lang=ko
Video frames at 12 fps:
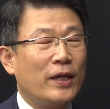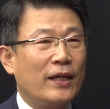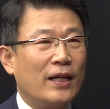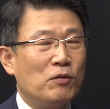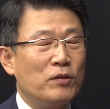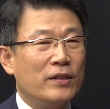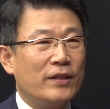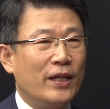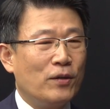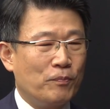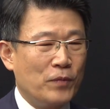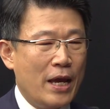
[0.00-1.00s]
얘기를 하고
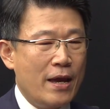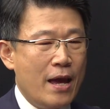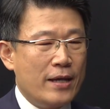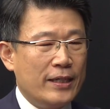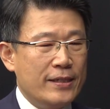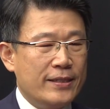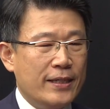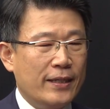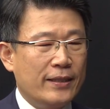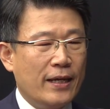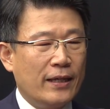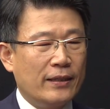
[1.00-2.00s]
있는데요. 음.
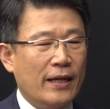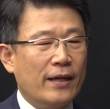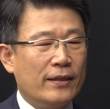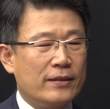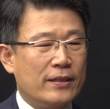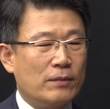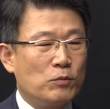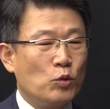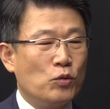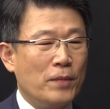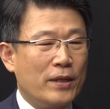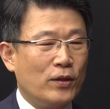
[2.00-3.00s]
1세대의 지금
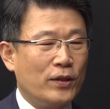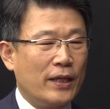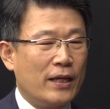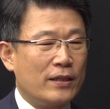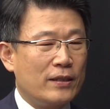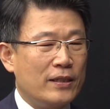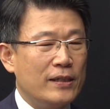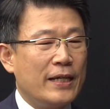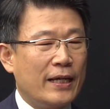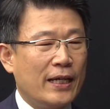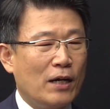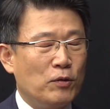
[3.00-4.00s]
소듐 배터리를
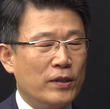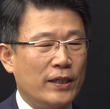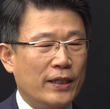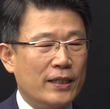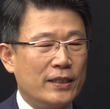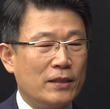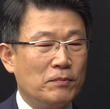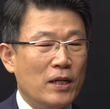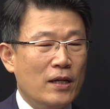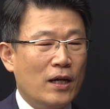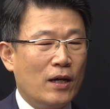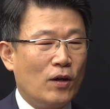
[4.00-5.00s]
얘기하고 있는 게 지금
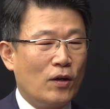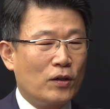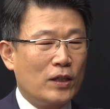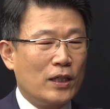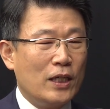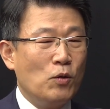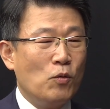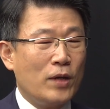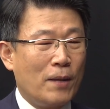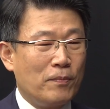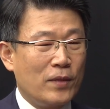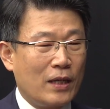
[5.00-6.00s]
어
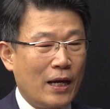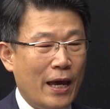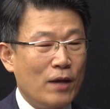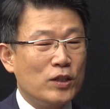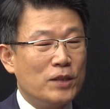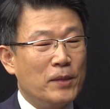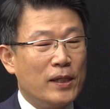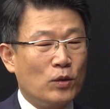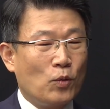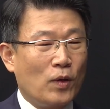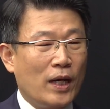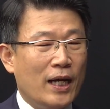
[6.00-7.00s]
킬로그램 그러니까 에너지
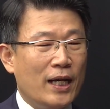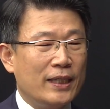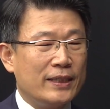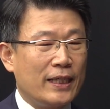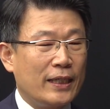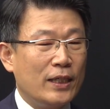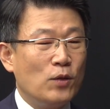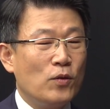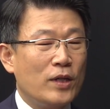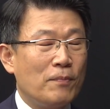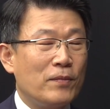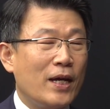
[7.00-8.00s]
밀도가 이제
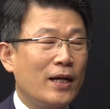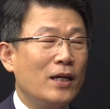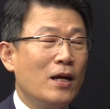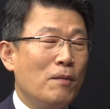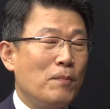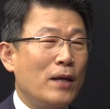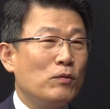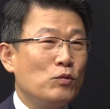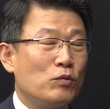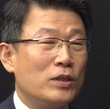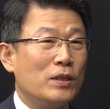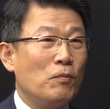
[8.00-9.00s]
킬로그램당
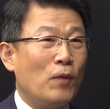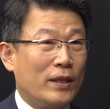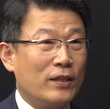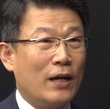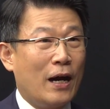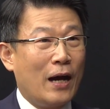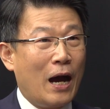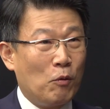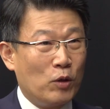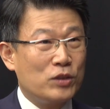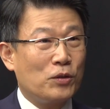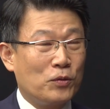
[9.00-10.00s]
160 와트
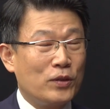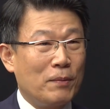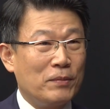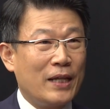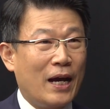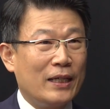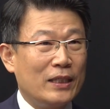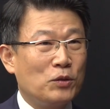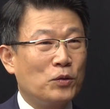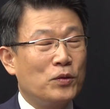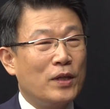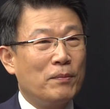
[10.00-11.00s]
아워 정도 됩니다. 이
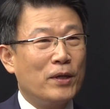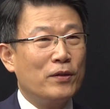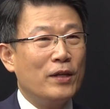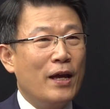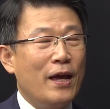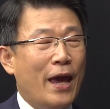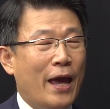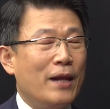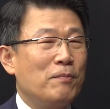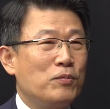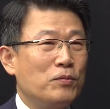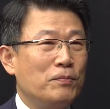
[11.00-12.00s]
정도 되면
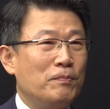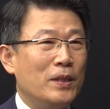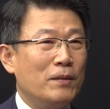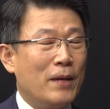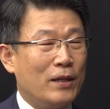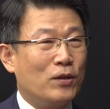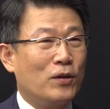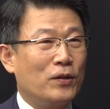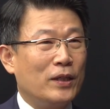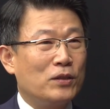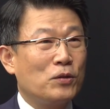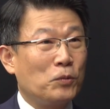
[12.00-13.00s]
LFP
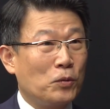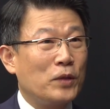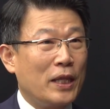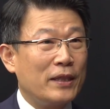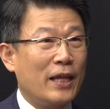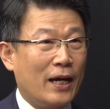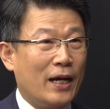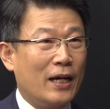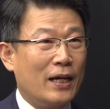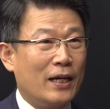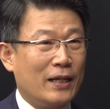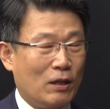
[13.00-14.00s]
배터리 정도 된다.
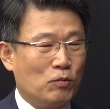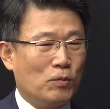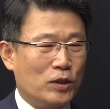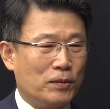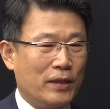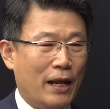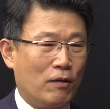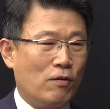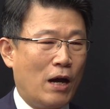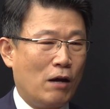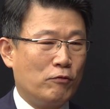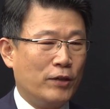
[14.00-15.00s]
라고 보시면 될 것
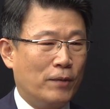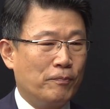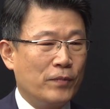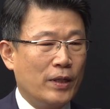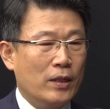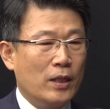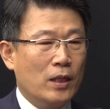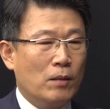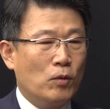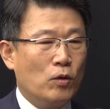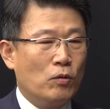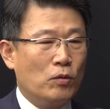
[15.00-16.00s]
같고요. 네.
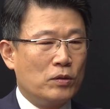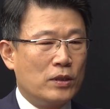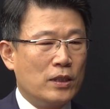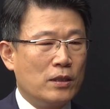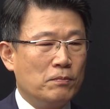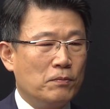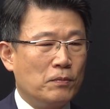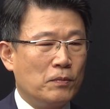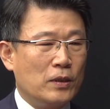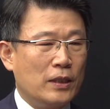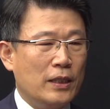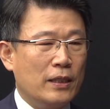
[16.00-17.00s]
뭐 지금
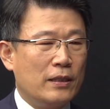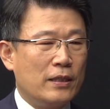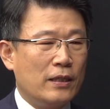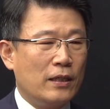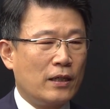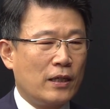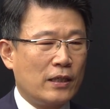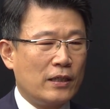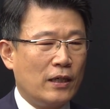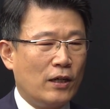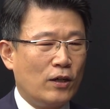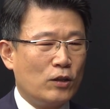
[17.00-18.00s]
이
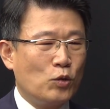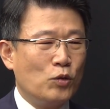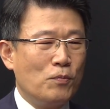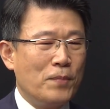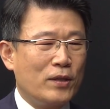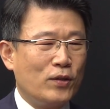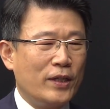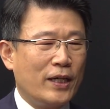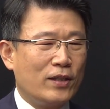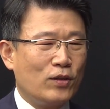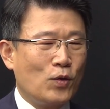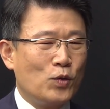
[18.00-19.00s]
어, 소년 배터리
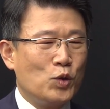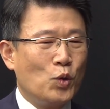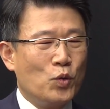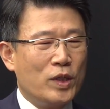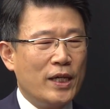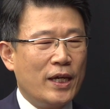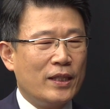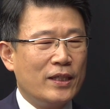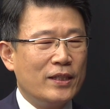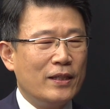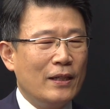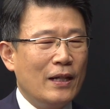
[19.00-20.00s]
같은 경우는
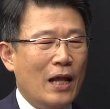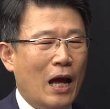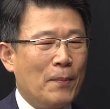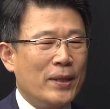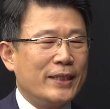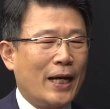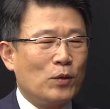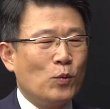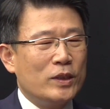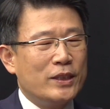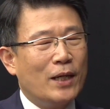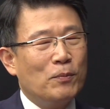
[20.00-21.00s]
초기에는 아마
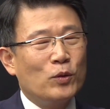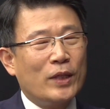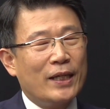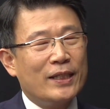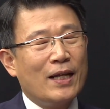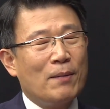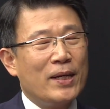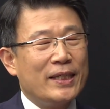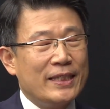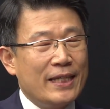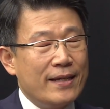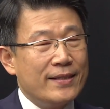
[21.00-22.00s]
자동차보다는 아마
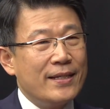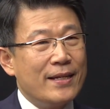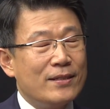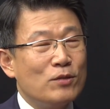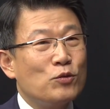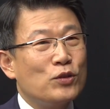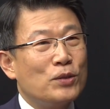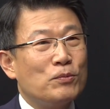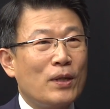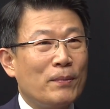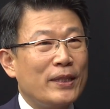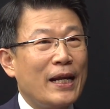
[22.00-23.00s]
ESS
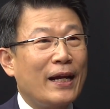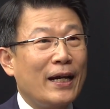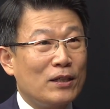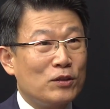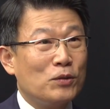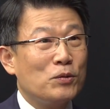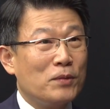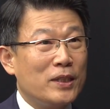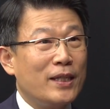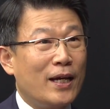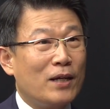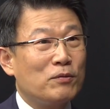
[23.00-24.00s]
중심으로 아마 될 음. 가능성이 음. 좀
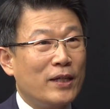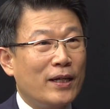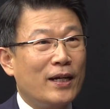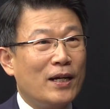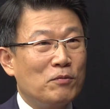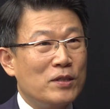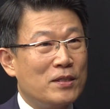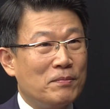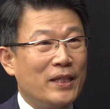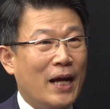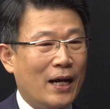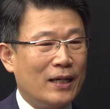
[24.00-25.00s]
크다라고 생각을 하고
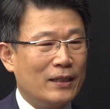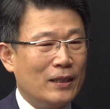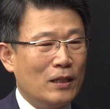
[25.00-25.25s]
있습니다. 네.